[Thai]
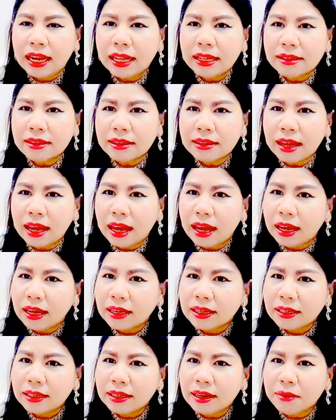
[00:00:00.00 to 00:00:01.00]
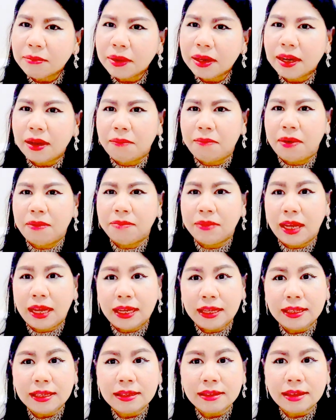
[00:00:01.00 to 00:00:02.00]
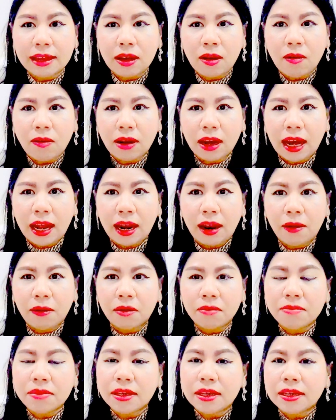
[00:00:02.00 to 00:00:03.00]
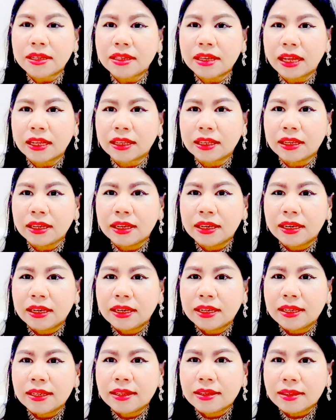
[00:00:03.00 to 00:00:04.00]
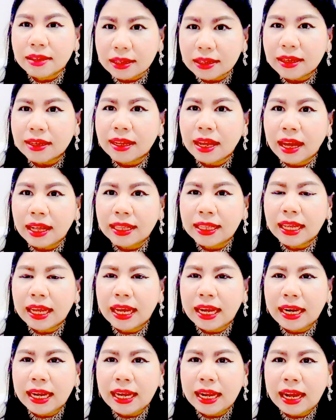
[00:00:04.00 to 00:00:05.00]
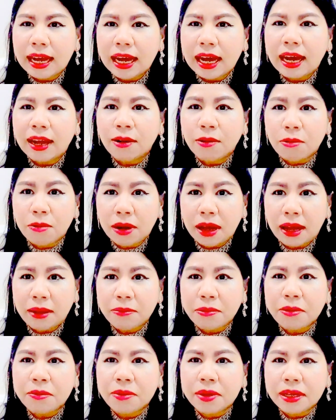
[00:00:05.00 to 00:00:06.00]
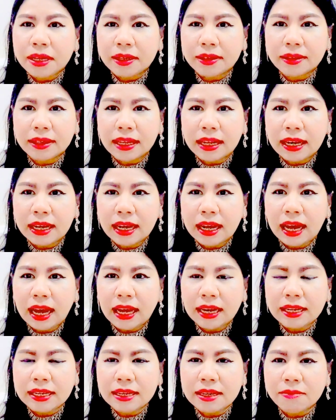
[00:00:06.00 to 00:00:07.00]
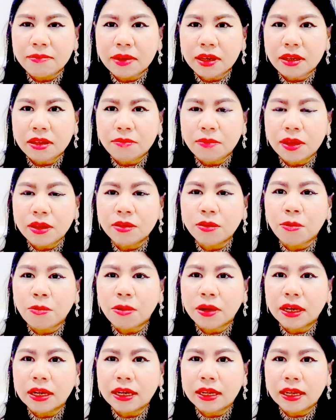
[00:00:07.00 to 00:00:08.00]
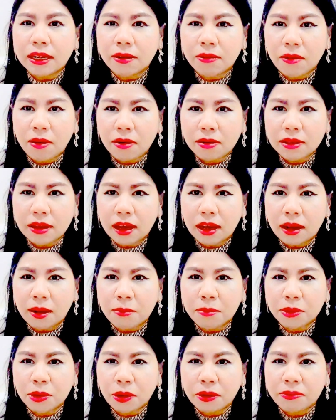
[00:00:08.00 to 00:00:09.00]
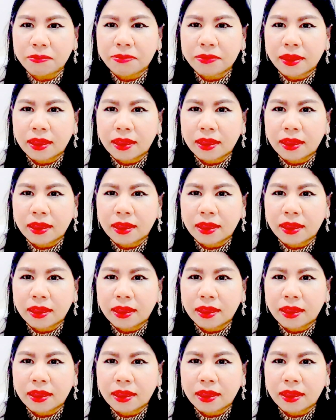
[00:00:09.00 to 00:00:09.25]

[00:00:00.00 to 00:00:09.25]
ลักษณะเครื่องประดับแบบไหนที่ใส่ออกงานเราก็มีจัดเซตให้ท่านนะคะในราคาโรงงานผู้ผลิตในราคาที่ไม่ไม่สูงเกินเราก็จะกำหนด